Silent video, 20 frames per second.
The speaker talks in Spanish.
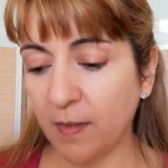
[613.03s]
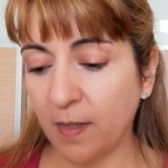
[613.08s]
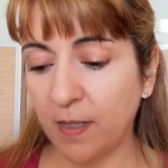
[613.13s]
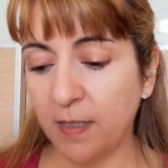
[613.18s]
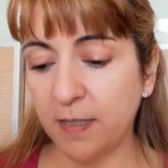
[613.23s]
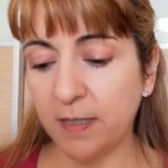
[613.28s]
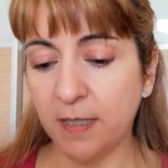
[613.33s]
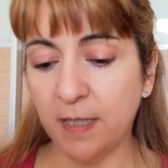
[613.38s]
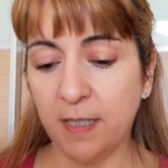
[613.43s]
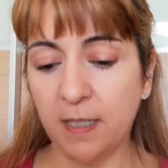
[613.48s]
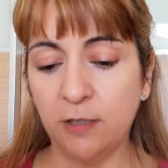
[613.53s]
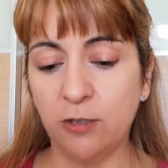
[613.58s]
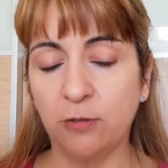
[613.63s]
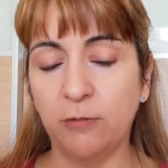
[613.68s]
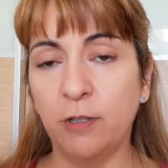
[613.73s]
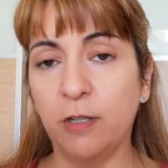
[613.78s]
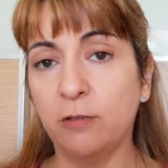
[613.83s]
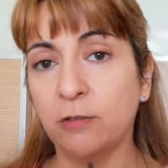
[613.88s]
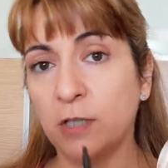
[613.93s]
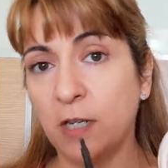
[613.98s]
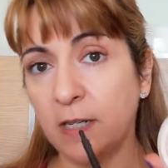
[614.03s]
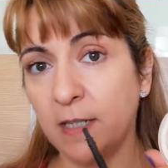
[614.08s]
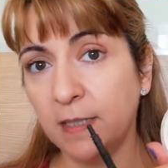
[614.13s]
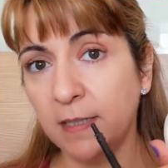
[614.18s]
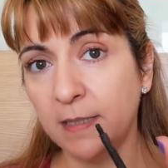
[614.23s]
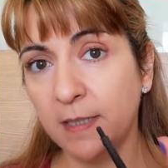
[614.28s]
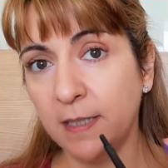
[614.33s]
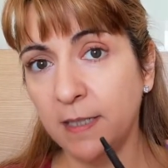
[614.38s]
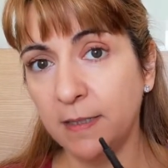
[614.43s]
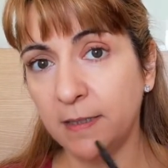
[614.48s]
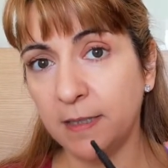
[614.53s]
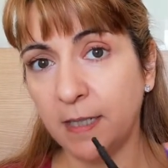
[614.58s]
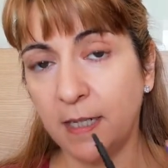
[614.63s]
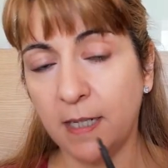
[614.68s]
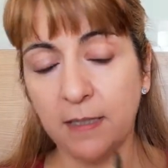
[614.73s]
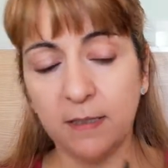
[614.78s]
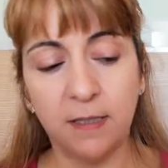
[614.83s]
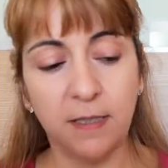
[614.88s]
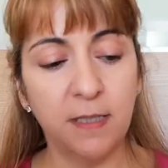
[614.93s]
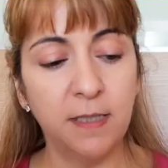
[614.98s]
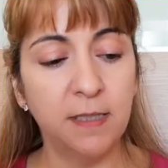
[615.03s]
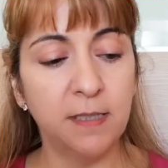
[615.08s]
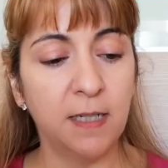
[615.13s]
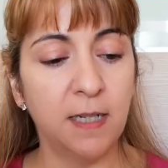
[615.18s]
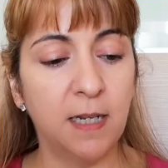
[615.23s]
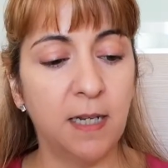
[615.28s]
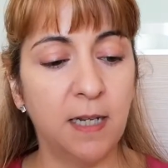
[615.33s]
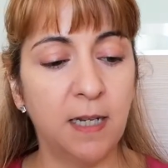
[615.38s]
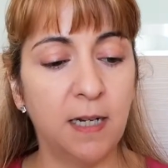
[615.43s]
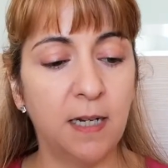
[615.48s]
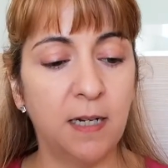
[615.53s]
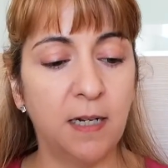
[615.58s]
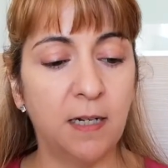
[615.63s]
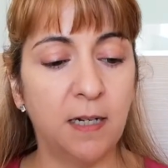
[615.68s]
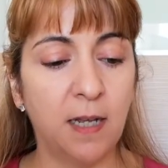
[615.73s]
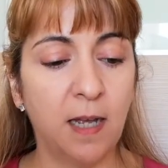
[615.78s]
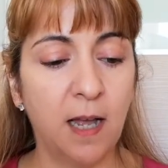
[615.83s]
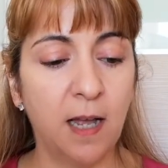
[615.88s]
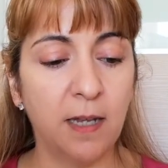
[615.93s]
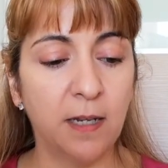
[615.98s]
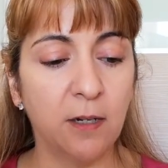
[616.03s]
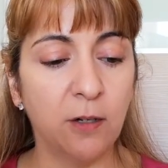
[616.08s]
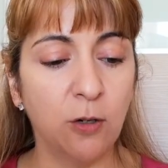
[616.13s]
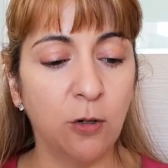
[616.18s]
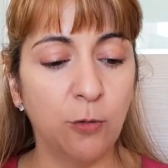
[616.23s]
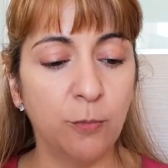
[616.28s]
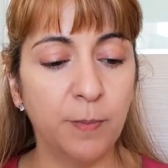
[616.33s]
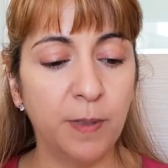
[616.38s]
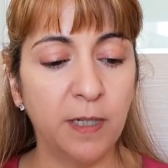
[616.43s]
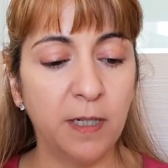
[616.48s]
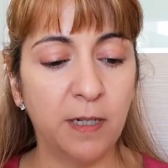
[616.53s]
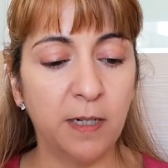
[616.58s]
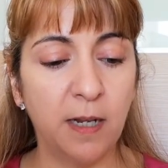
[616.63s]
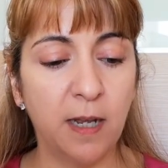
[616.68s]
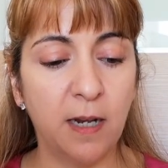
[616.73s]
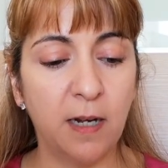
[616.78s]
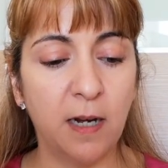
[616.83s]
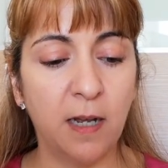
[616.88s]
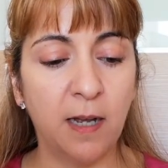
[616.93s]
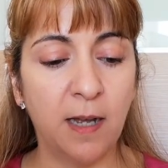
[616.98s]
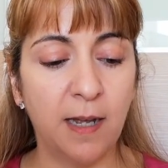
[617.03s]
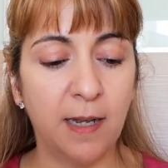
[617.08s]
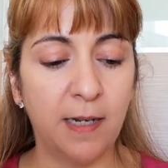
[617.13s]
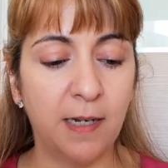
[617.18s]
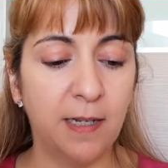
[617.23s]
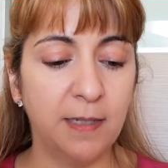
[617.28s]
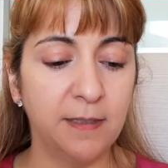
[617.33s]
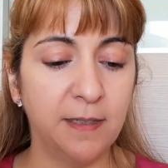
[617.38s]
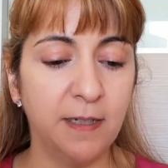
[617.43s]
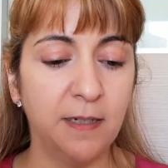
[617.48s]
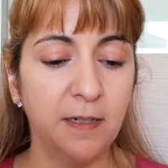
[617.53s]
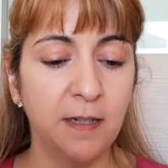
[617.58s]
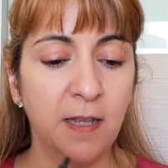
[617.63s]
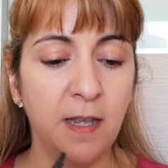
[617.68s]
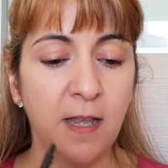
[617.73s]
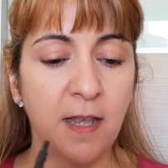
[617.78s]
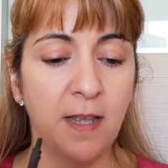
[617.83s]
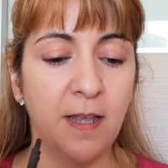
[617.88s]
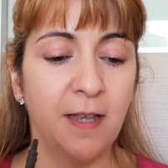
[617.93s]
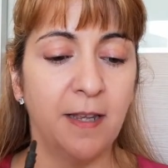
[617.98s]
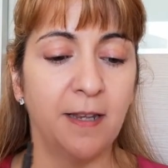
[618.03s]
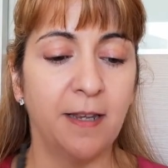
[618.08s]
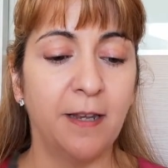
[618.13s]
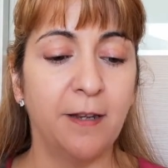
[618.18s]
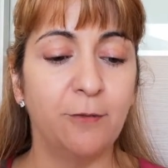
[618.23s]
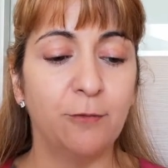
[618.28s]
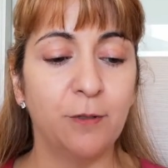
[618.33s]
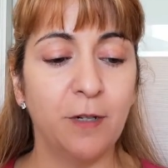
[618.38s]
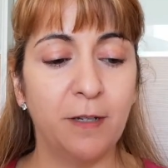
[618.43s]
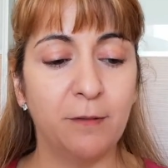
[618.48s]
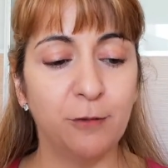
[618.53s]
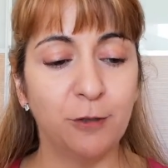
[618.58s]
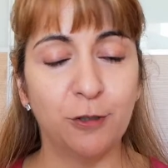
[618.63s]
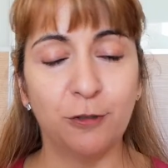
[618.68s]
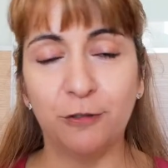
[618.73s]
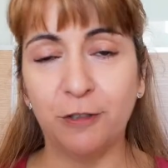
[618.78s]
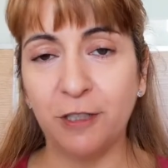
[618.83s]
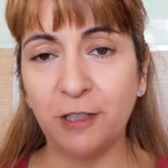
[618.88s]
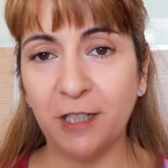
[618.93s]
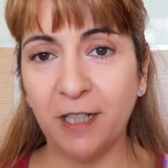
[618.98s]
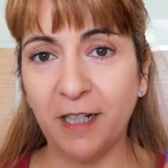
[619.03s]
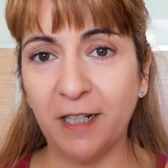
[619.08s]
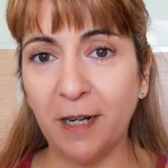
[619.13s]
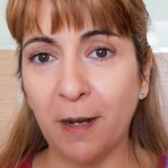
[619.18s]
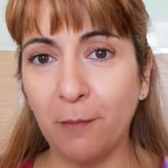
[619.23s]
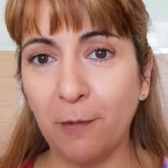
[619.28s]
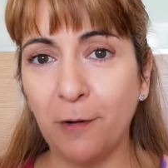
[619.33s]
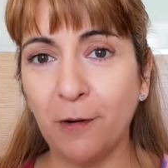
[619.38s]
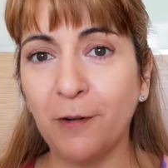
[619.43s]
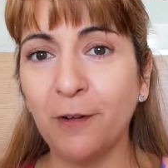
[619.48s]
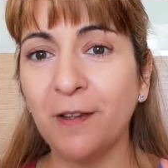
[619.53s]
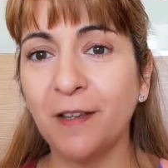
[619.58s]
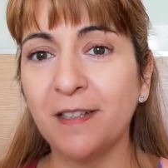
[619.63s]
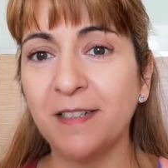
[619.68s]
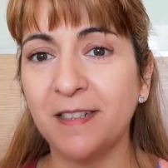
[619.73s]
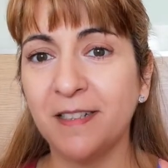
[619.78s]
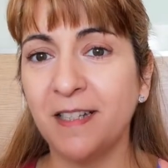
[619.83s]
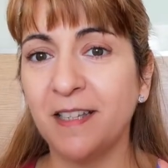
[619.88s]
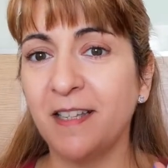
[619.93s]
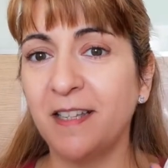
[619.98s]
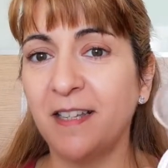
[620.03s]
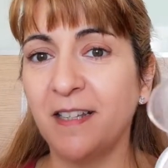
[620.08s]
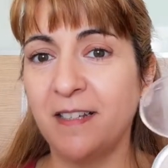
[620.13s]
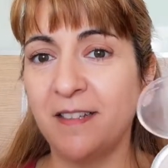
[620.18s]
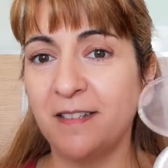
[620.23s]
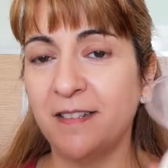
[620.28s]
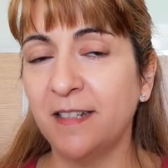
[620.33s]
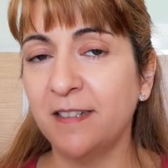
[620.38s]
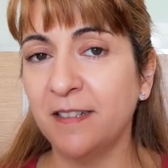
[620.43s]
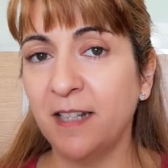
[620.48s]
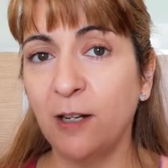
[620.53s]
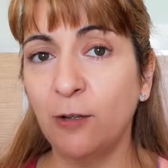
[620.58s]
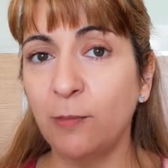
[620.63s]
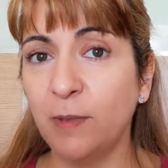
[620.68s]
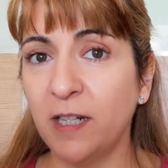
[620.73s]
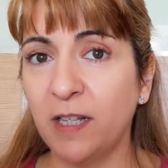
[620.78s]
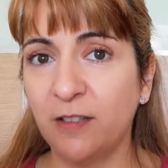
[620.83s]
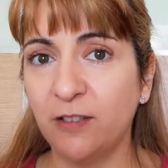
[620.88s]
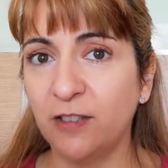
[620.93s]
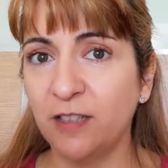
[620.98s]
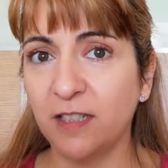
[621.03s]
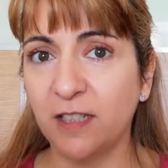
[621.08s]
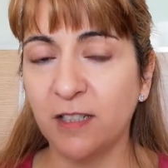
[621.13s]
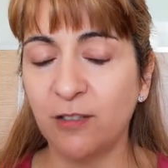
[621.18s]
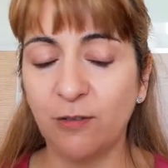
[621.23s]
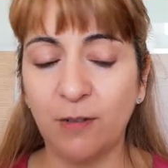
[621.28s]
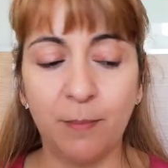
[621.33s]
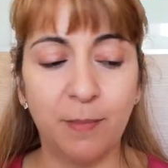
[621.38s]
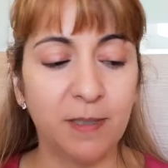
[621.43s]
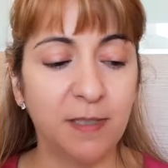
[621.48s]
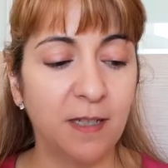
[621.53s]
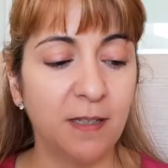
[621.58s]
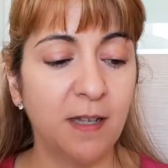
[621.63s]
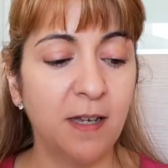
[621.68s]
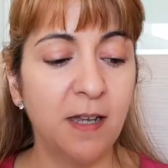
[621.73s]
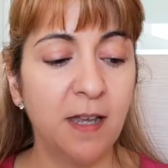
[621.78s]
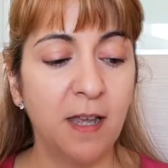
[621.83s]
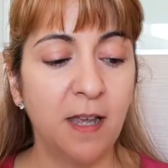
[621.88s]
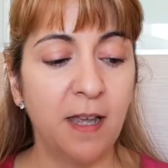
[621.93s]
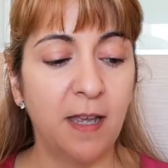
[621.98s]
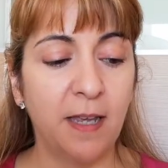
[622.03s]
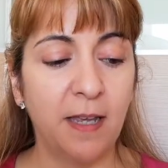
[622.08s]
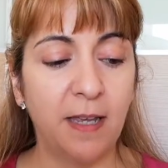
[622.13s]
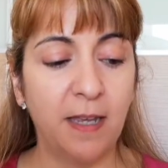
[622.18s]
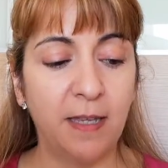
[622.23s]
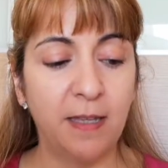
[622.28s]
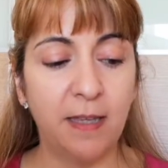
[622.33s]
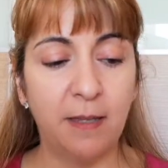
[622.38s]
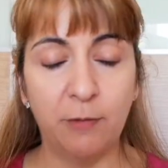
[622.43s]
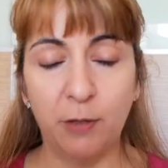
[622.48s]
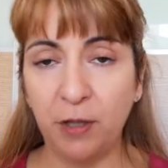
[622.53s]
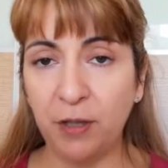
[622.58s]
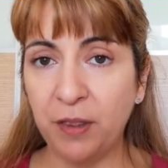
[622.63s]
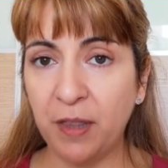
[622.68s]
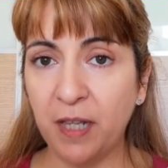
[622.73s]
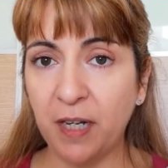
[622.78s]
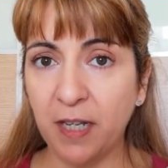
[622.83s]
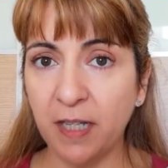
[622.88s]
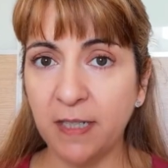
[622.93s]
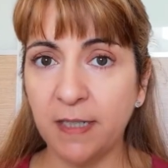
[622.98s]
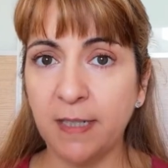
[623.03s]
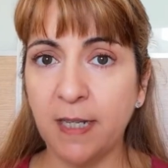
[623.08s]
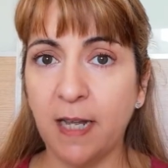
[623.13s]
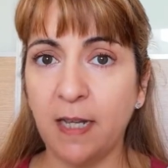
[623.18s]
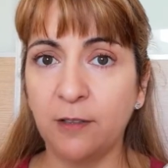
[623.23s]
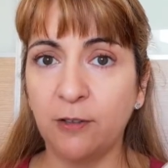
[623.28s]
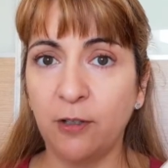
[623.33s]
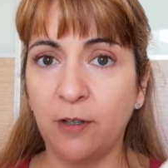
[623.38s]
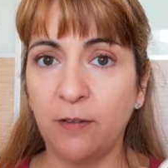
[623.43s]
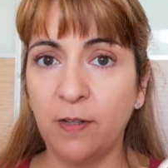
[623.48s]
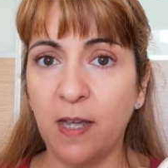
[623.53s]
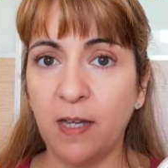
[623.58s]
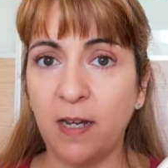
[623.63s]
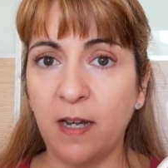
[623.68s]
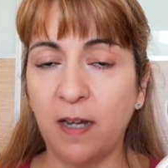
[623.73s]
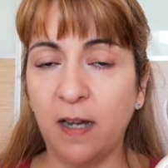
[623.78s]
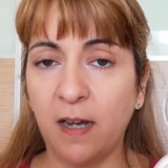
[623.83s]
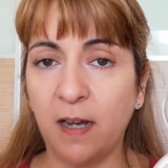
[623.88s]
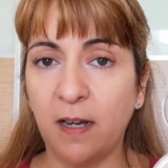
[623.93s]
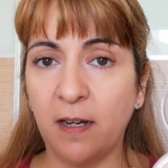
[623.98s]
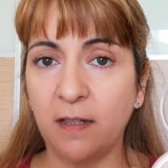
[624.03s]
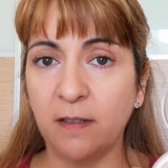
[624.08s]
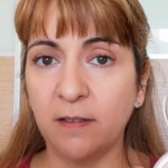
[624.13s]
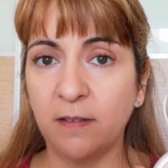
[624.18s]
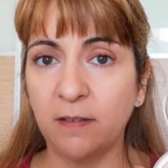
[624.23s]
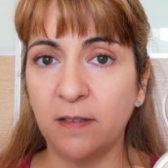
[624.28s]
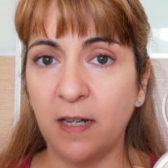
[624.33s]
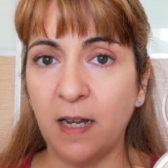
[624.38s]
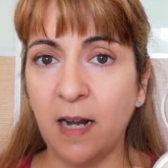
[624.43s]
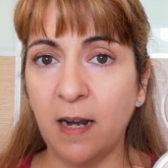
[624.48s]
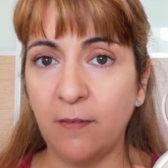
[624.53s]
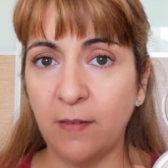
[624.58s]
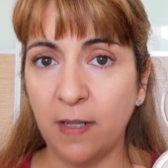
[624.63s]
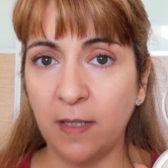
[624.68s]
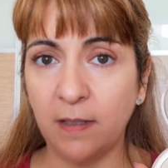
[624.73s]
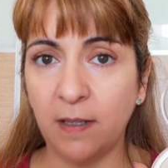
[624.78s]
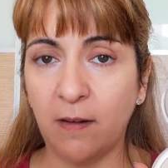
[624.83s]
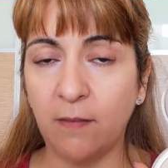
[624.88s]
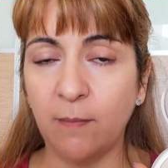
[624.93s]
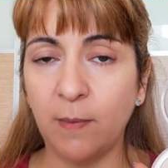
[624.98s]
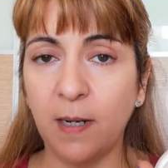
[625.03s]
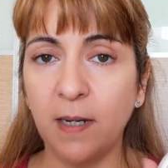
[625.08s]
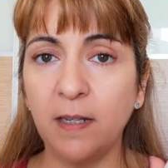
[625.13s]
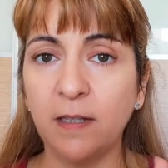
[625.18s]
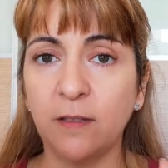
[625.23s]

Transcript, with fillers: En este caso voy a usar este de Catrice, el High Glow Mineral Highlighter, que una de vosotras se enamoró de este, de este iluminador, es que es una pasada y debo decir que está todavía a la venta, ¿vale?